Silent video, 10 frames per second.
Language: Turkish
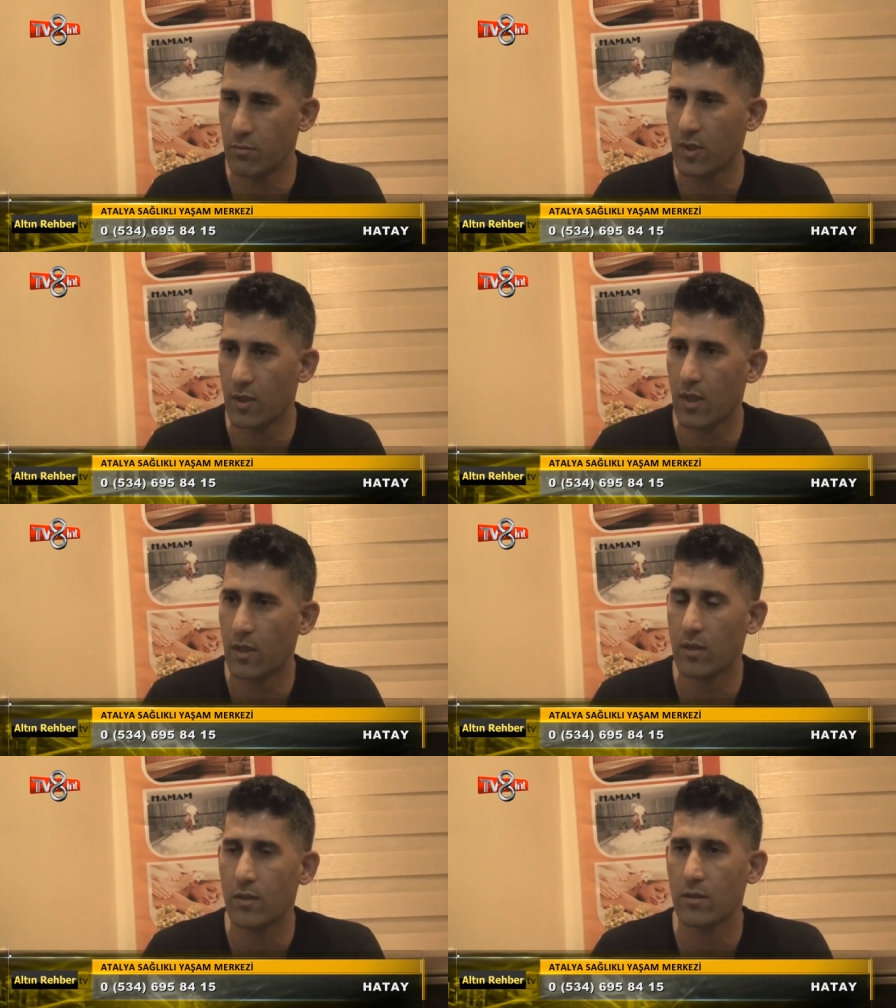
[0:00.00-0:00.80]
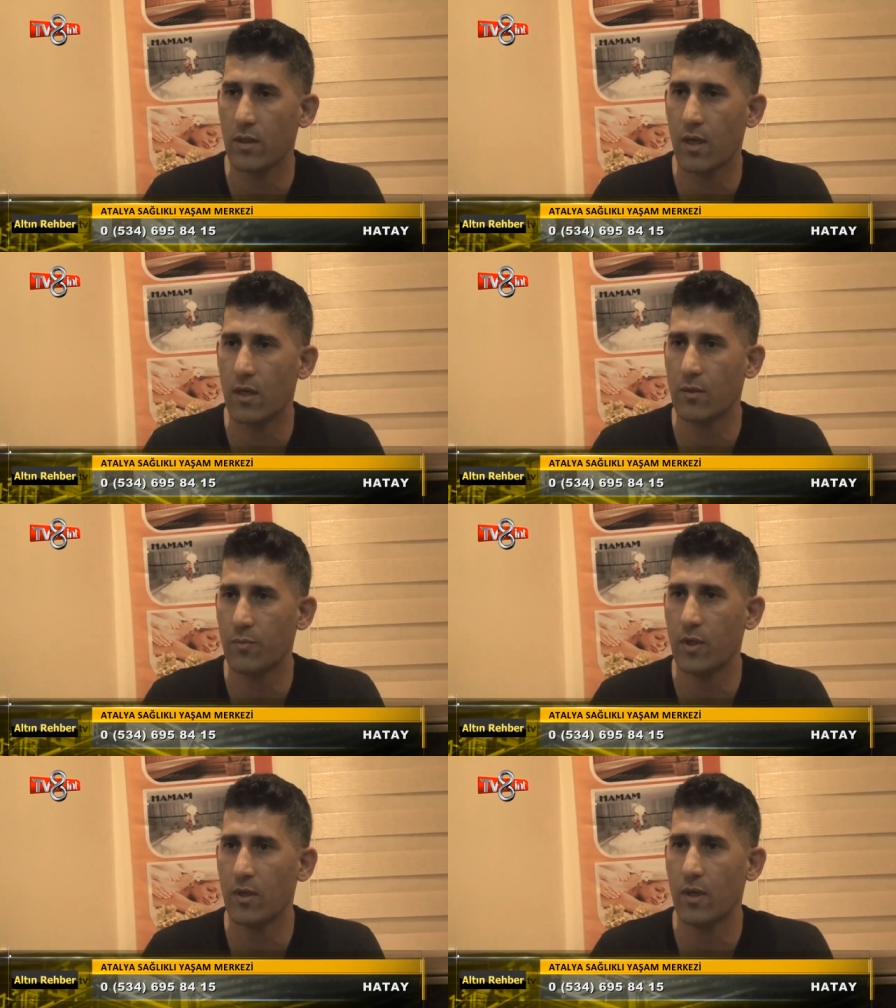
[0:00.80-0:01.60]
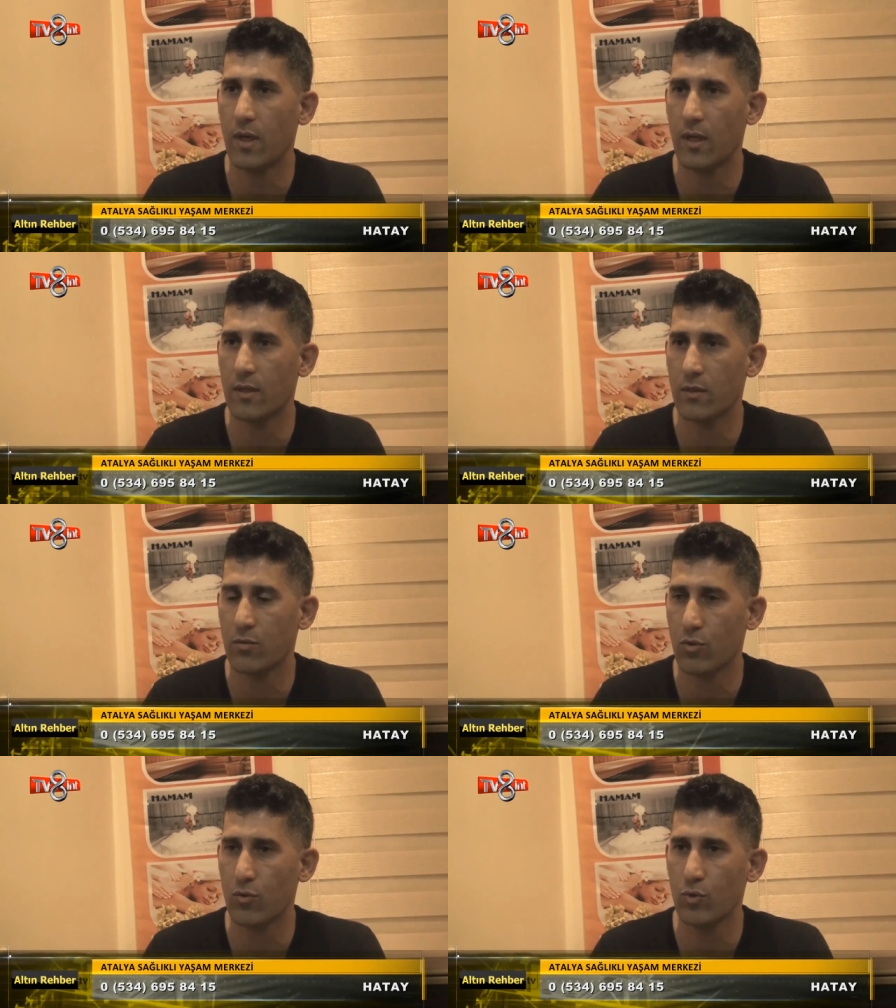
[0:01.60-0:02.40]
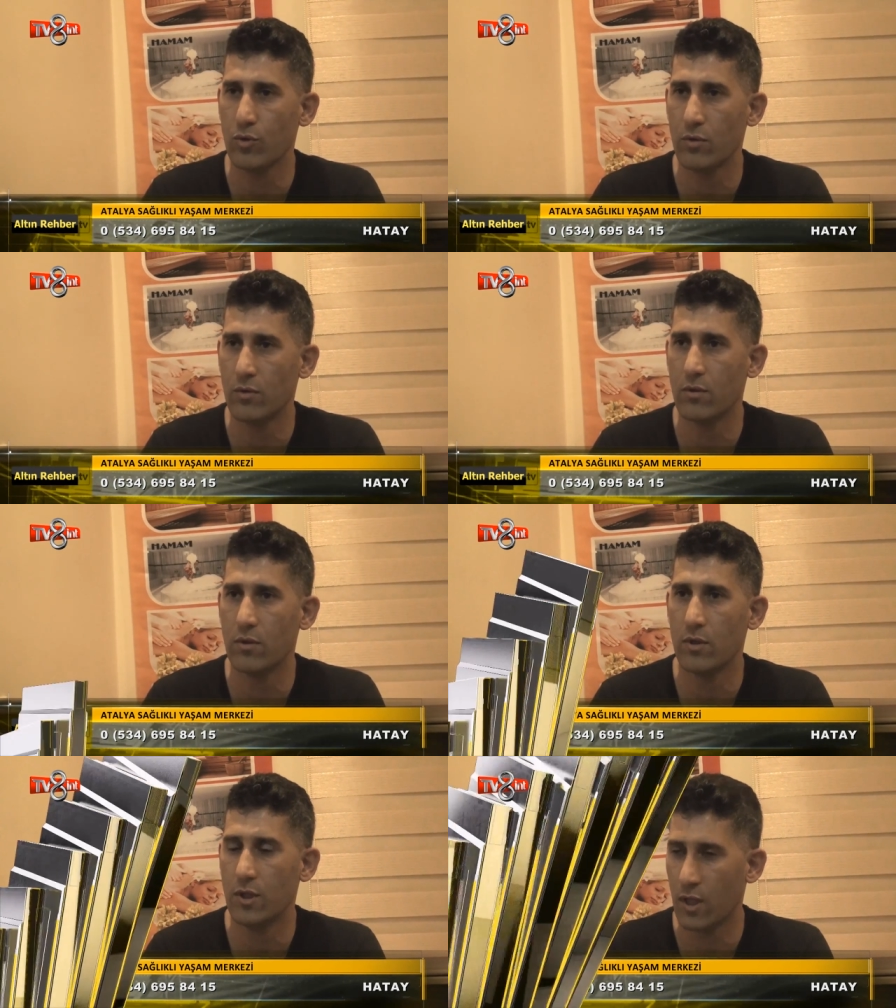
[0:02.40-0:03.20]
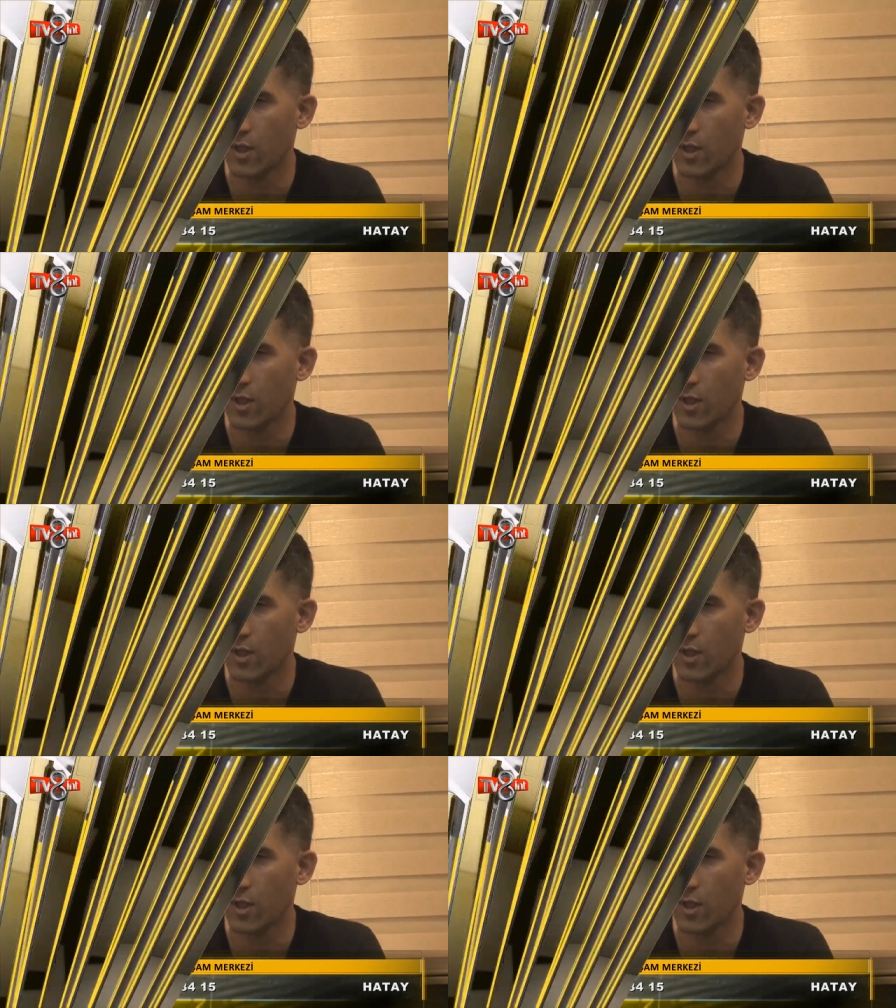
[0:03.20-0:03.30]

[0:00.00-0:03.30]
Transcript: metrekarelik bir alana kurulmuş. E, iki